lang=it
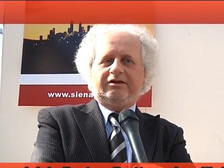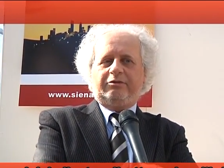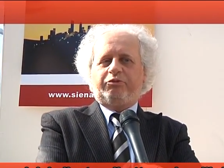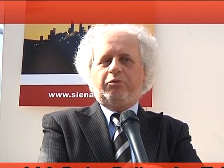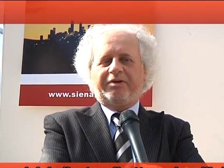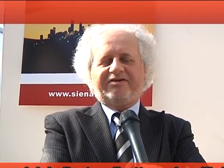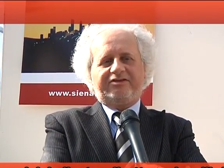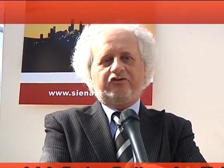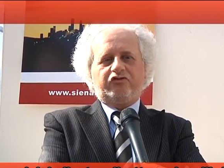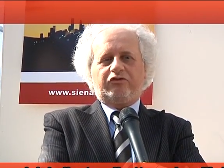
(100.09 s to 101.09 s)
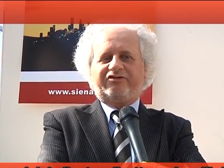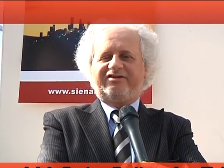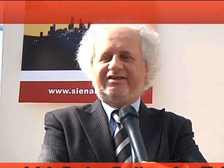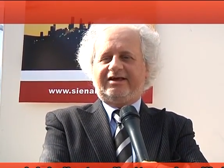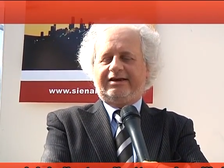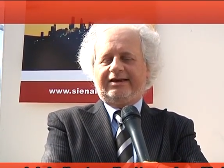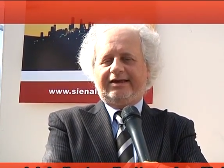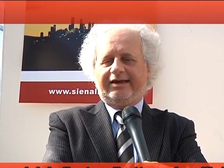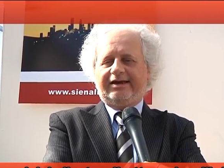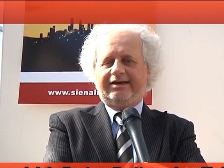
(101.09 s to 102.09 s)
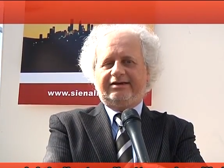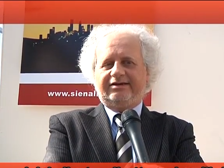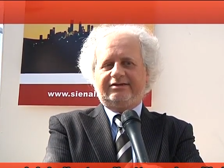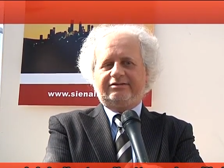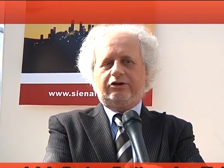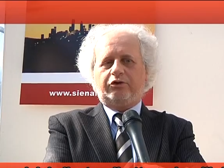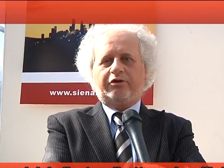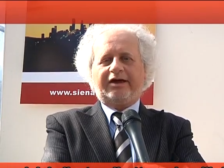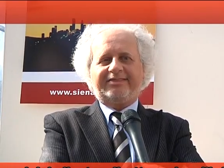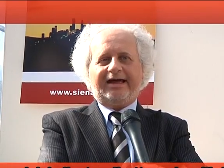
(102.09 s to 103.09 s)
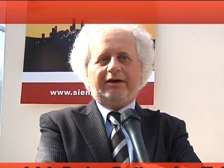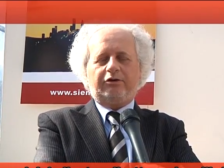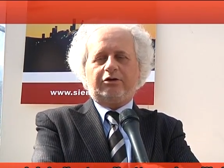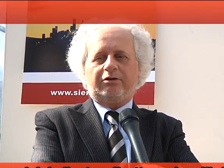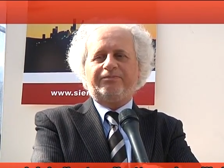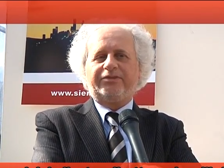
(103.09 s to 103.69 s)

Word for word: eh più prestigiose del, eh, del, loro catalogo